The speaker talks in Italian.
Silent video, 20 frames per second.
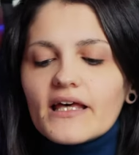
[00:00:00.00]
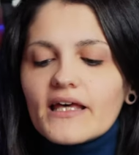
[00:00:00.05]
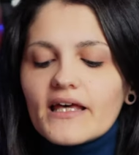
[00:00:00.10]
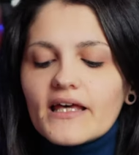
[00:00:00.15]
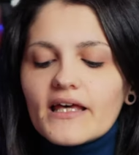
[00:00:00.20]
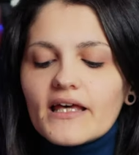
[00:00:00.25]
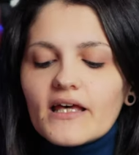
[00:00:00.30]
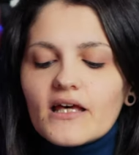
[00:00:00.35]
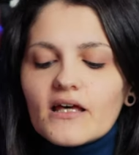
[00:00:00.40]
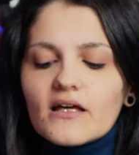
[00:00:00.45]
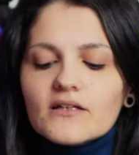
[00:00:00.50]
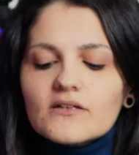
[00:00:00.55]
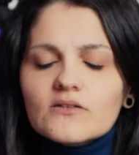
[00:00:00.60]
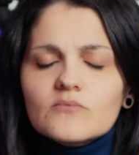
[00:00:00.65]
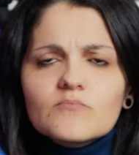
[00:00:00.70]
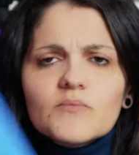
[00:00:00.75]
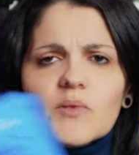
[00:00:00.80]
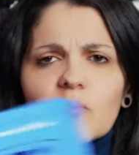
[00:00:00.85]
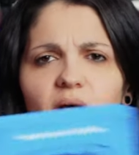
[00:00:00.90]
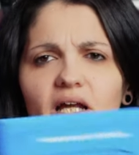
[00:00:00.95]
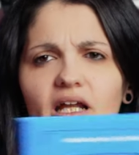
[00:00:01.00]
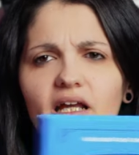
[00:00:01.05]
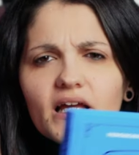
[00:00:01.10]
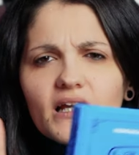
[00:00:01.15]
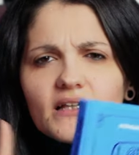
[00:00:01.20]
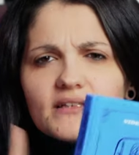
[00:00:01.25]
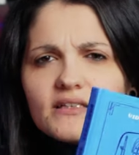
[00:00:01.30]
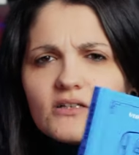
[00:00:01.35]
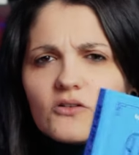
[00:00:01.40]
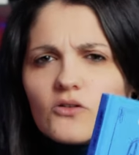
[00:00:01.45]
eh, mi pare che
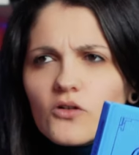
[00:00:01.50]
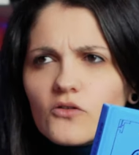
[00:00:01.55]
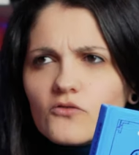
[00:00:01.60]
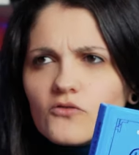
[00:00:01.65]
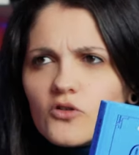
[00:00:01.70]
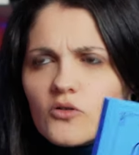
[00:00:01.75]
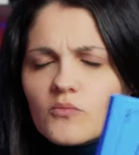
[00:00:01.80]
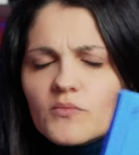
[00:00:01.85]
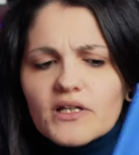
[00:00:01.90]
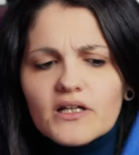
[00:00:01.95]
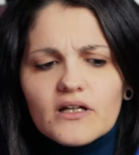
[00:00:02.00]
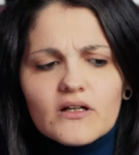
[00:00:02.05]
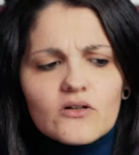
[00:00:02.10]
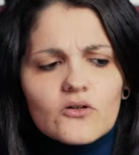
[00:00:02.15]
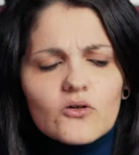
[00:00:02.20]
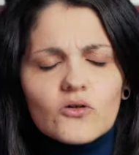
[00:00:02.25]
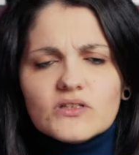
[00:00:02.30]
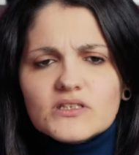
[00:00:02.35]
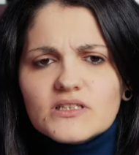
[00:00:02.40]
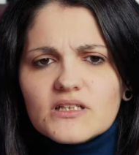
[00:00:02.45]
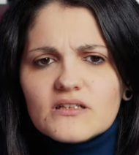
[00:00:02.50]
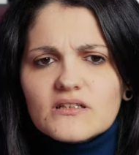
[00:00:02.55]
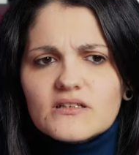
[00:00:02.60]
il singolo volume costi